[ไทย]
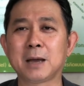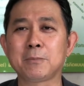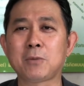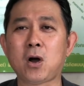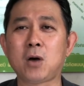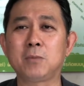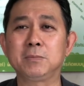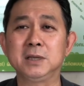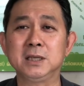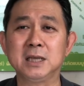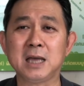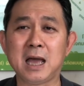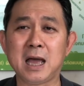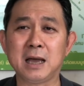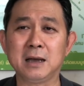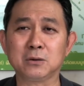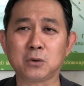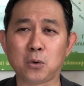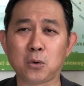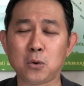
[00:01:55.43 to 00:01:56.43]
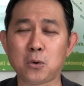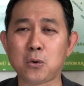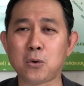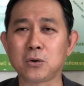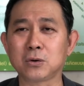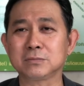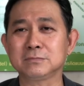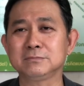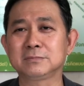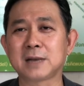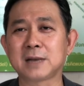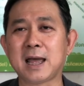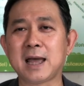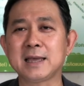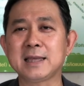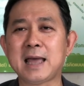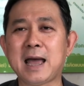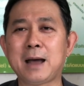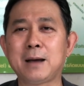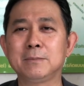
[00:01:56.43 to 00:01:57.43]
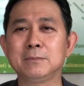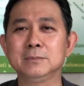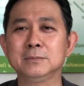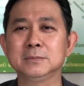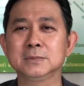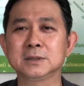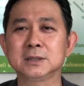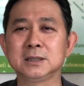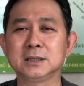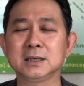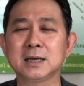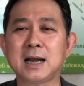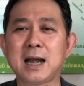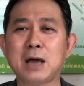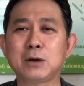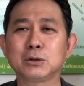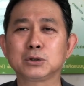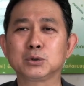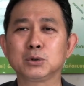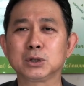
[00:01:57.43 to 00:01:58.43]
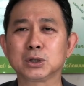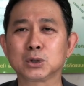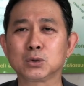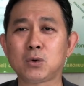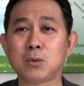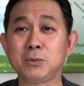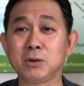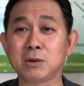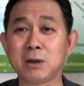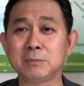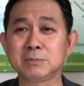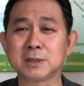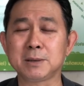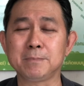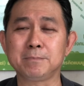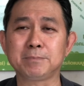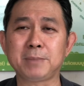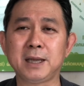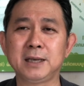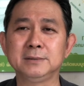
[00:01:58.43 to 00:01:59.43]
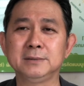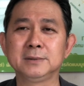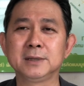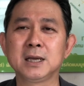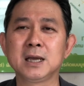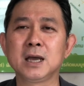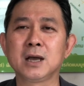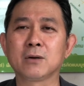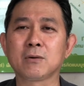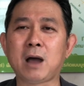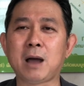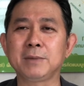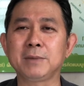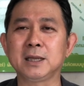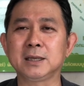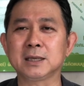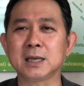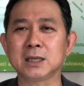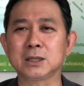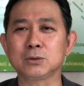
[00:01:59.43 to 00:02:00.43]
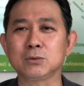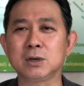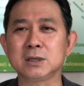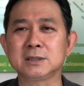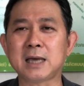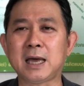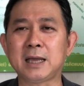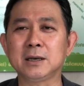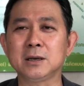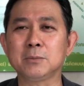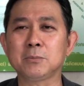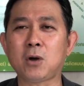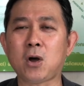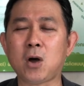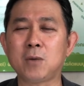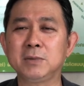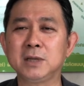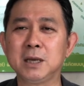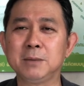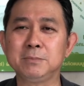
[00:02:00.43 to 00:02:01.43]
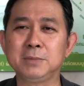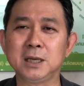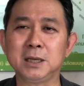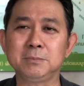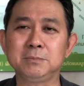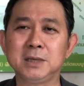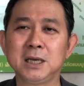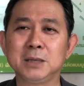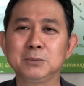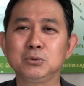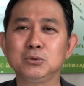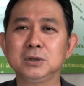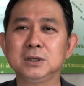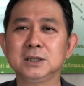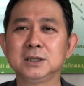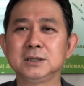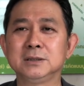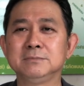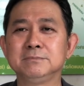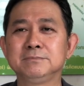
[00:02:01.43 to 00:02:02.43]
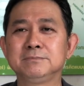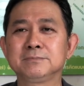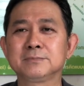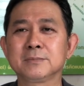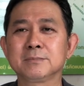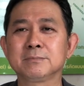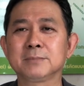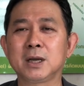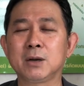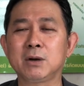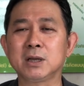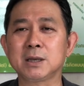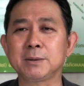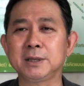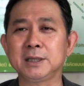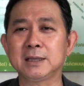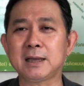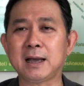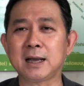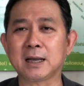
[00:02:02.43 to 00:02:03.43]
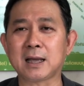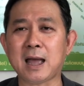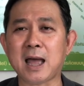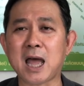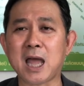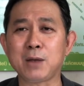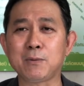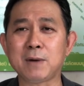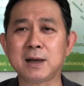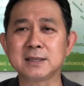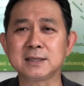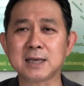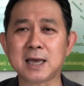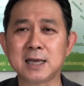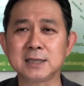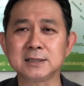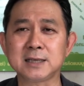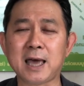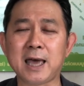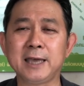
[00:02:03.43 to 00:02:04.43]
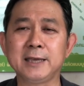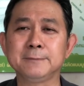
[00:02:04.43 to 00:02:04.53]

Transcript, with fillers: พร้อมที่จะโกหกนะยามถึงคราวจนตัวมีความจำเป็นความเห็นแก่ตัวจัดพร้อมที่จะเบียดเบียนผู้อื่น ไม่ว่าจะเป็นทางกายวาจาใจ